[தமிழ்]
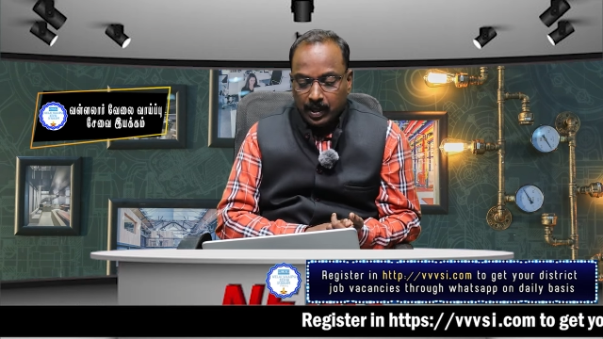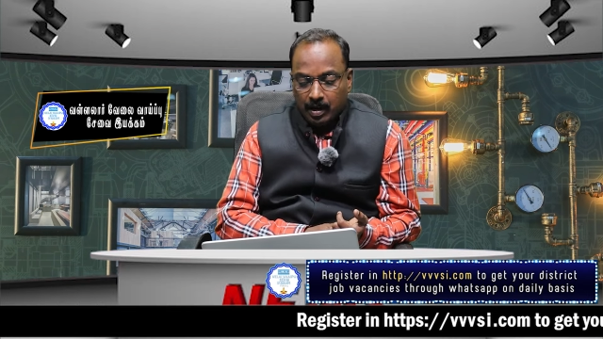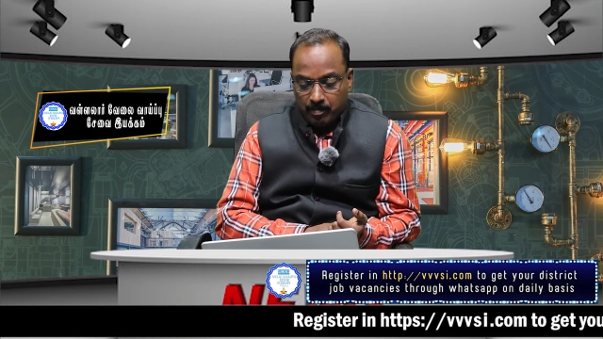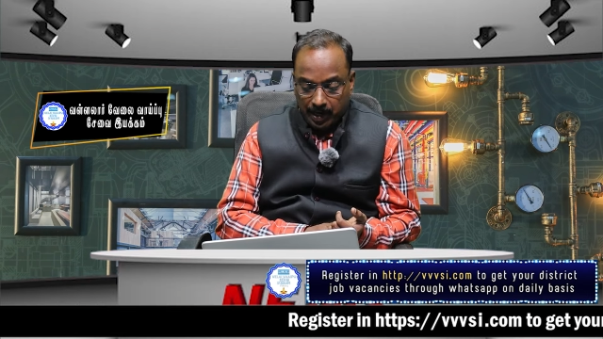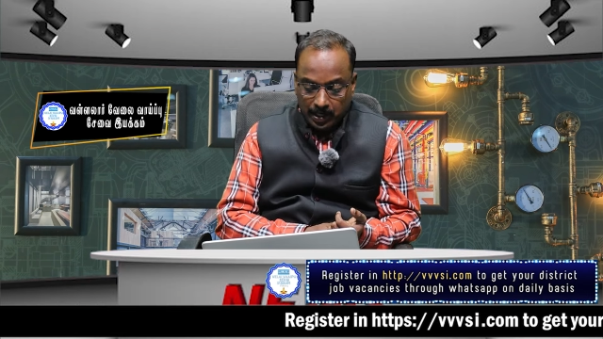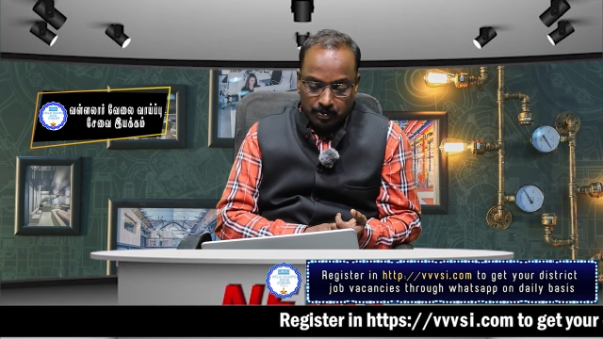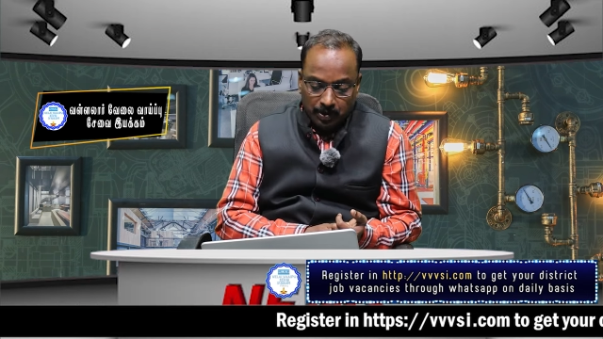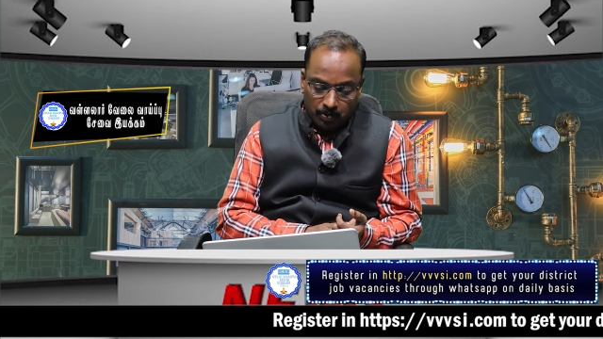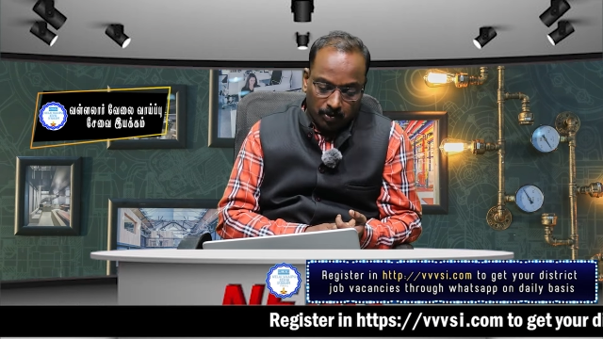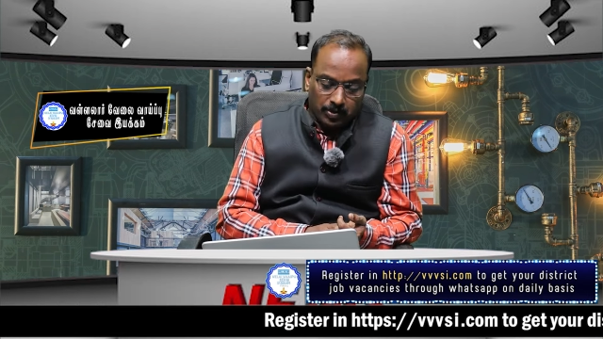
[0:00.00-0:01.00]
மேனேஜ்மெண்ட்
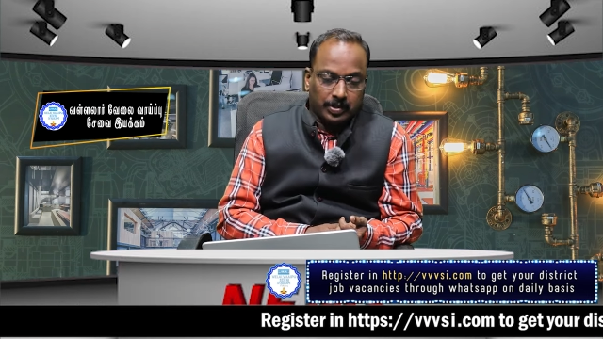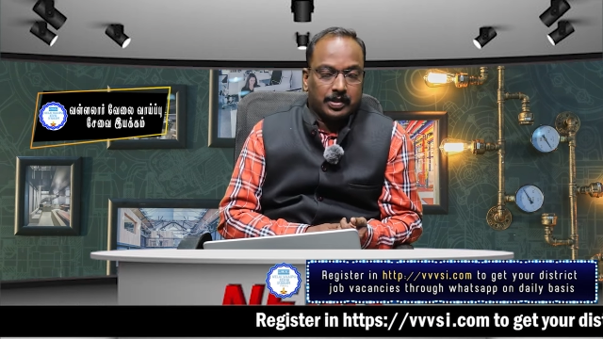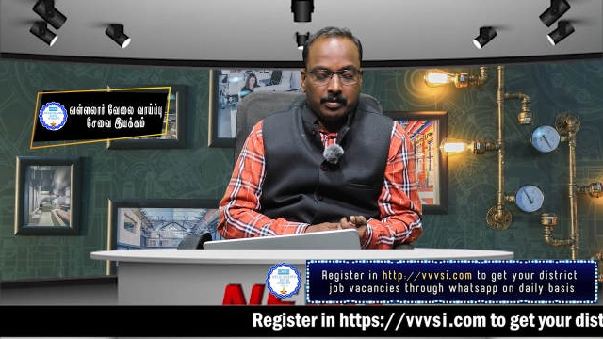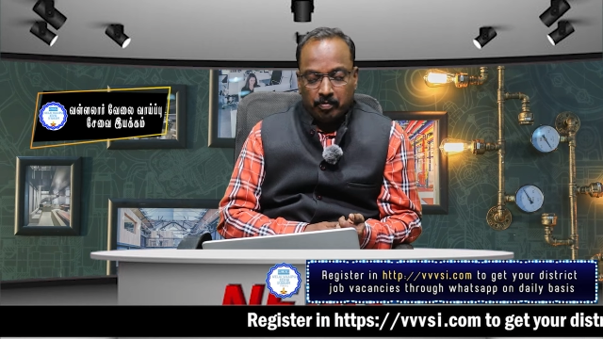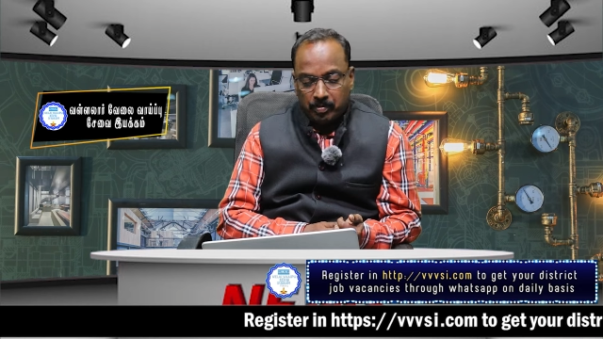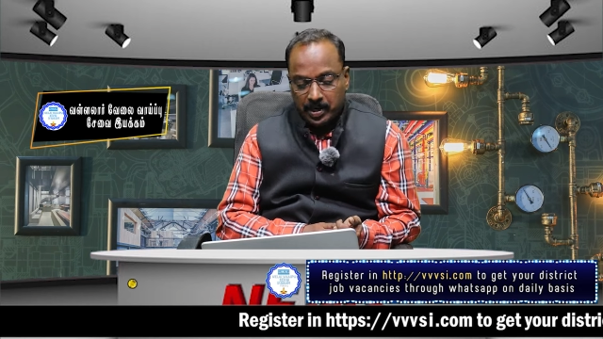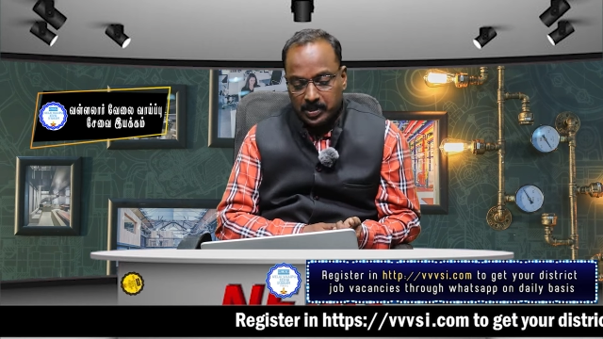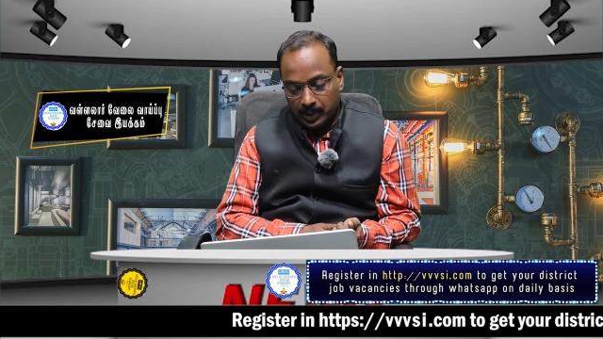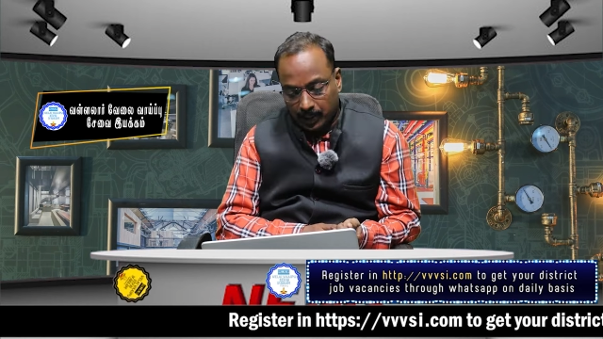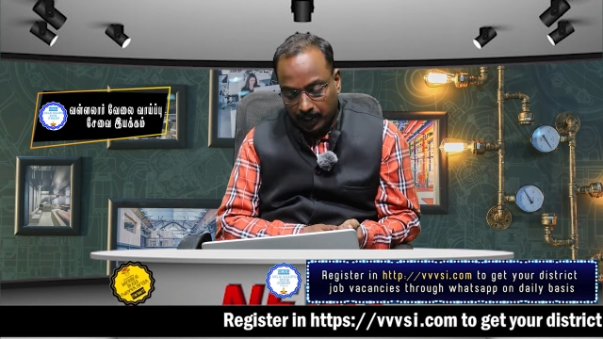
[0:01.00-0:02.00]
கோர்சஸ்
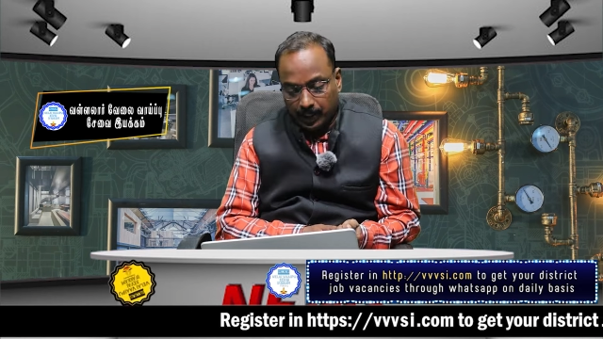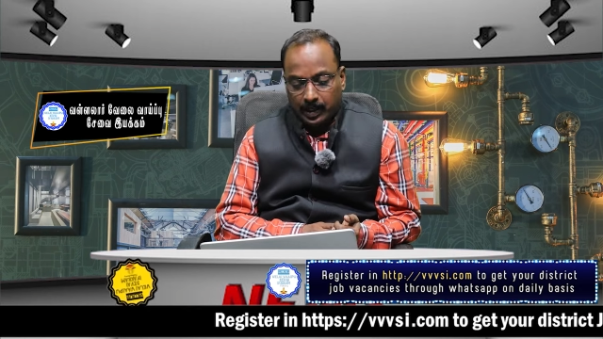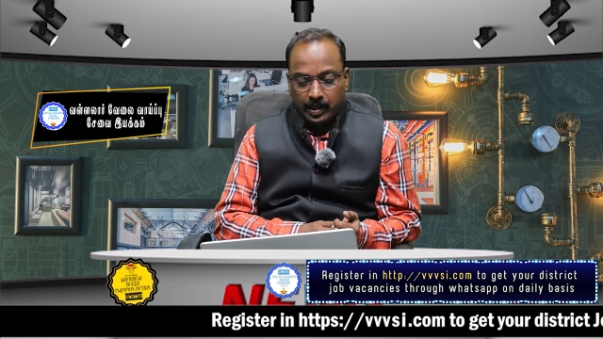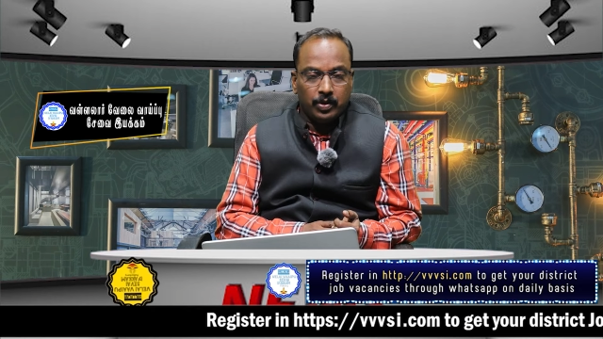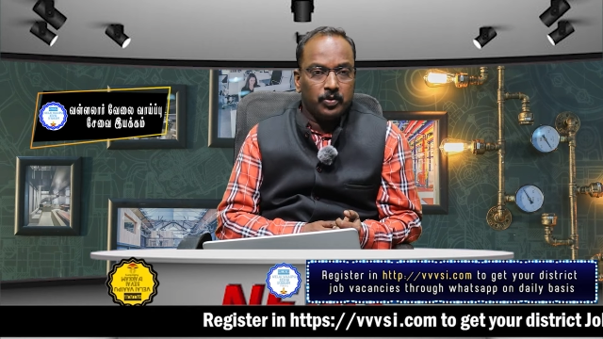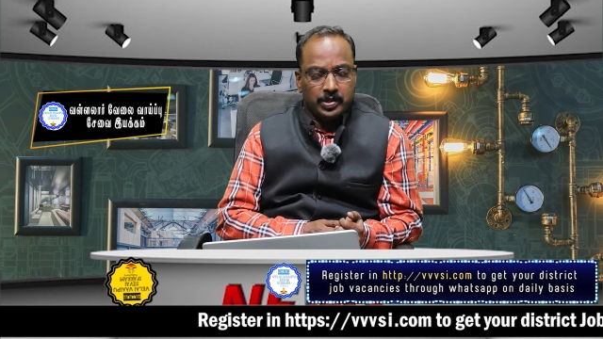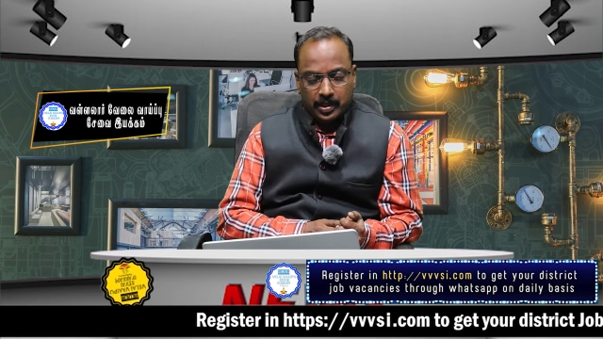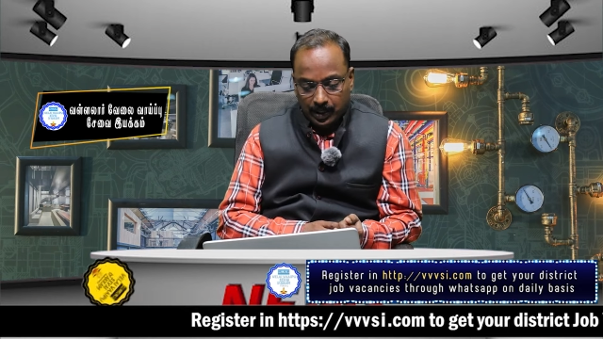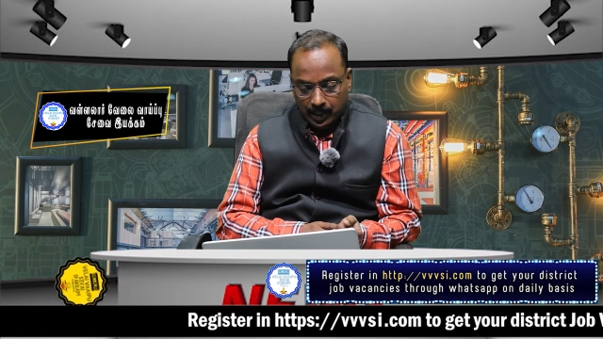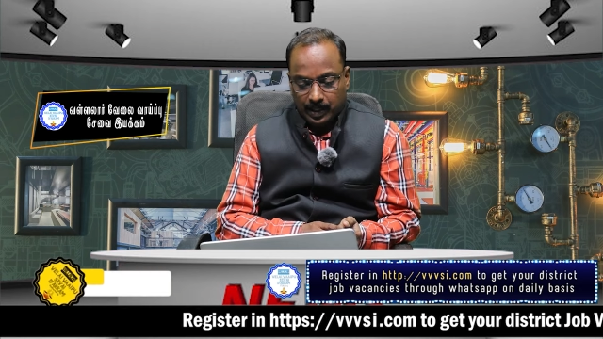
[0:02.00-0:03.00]
பிஜி டிகிரி யூஜி
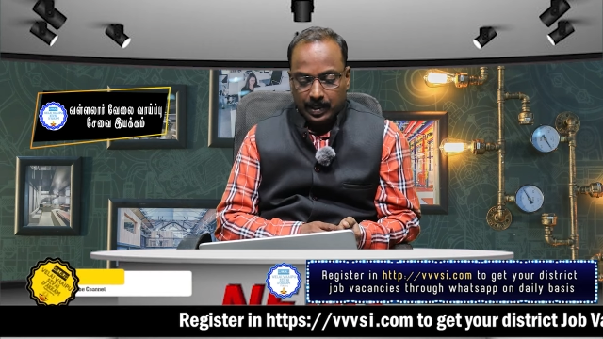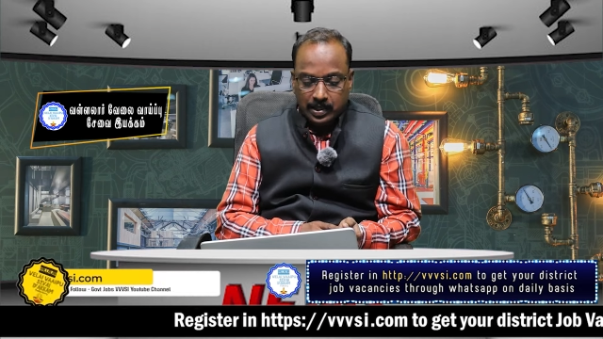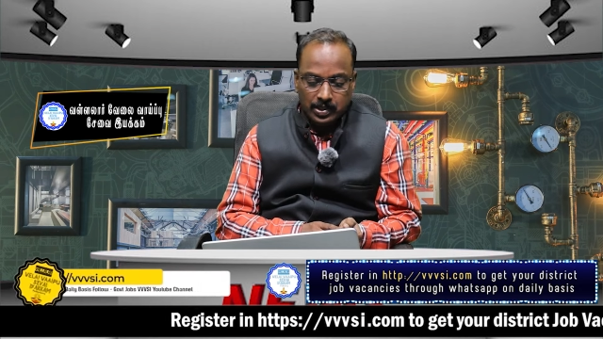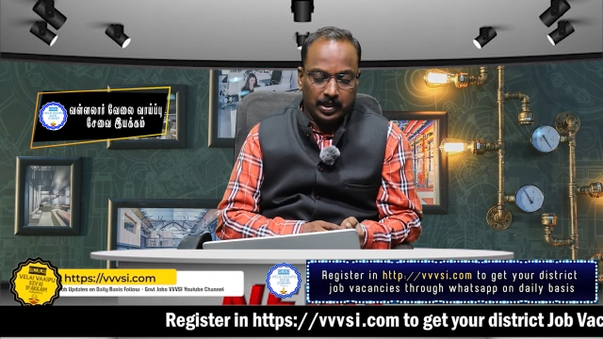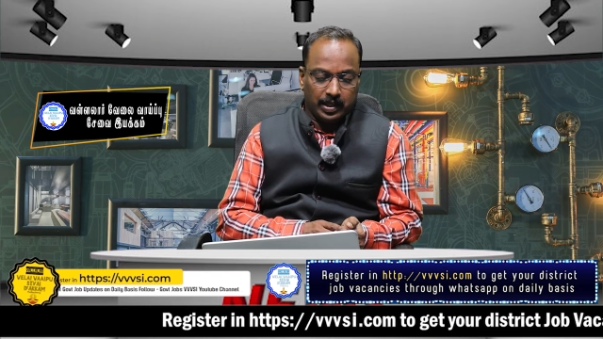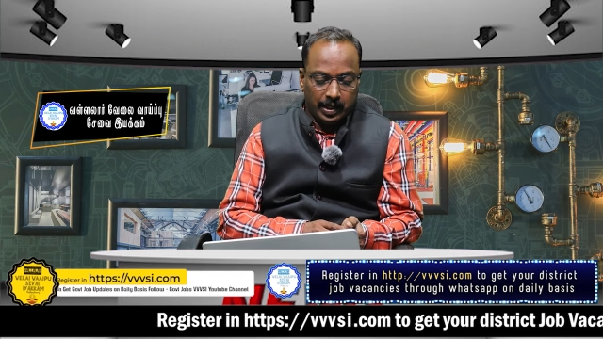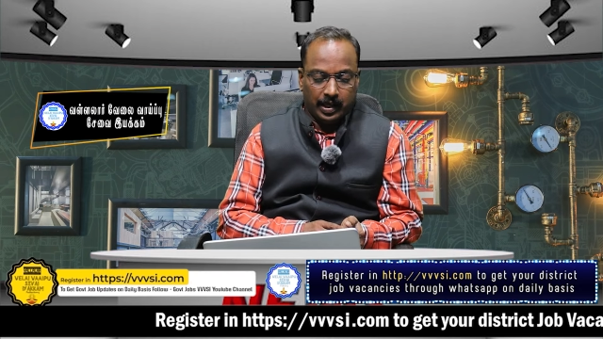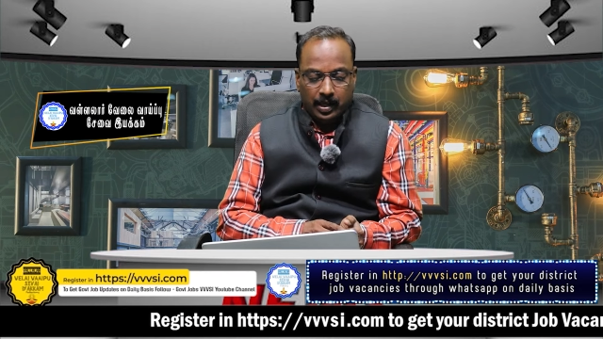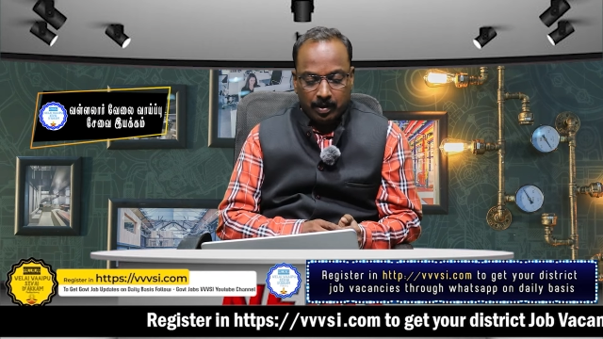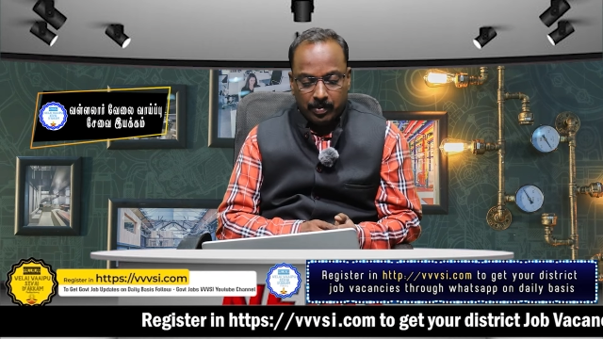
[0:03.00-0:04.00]
டிகிரி இன்ஜினியரிங்
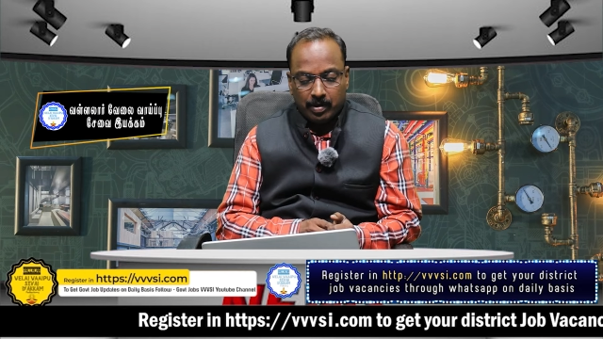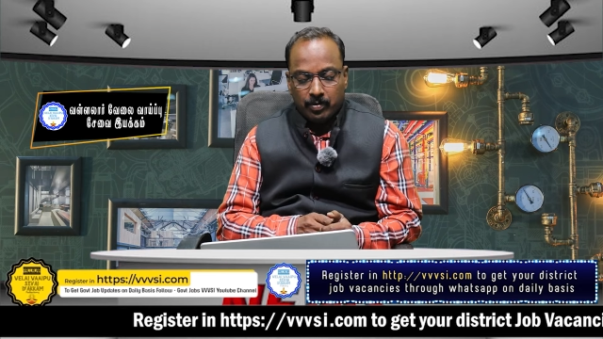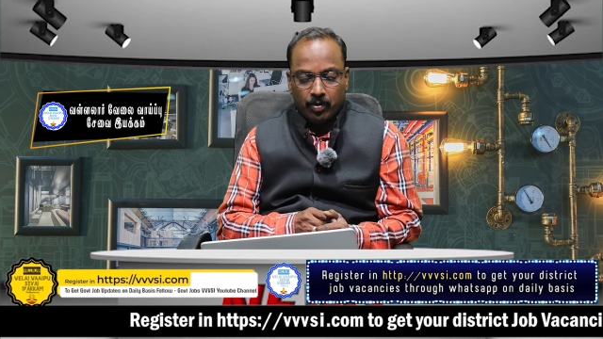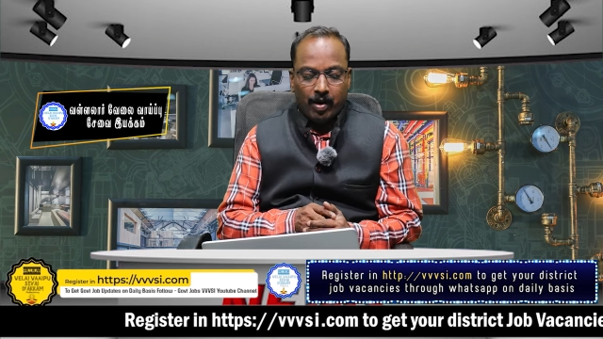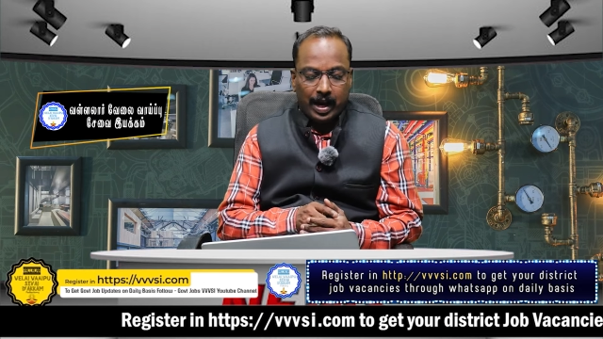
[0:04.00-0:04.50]
டிப்ளமோ